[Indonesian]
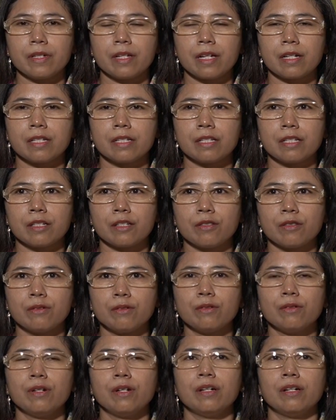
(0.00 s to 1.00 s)
Dari
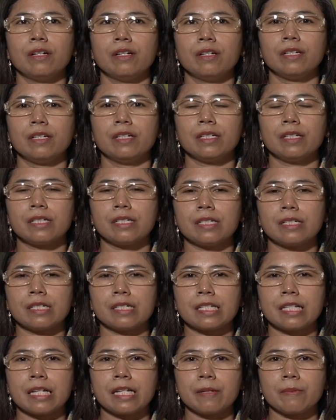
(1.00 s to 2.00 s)
situ
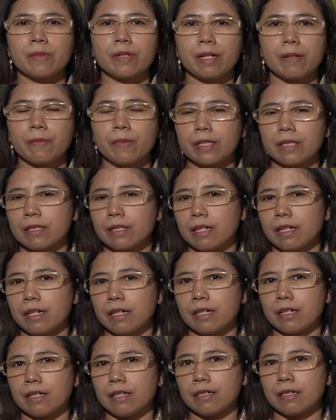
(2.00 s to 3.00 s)
uh, saya
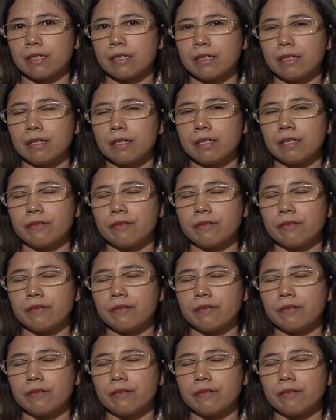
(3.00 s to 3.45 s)
mendapatkan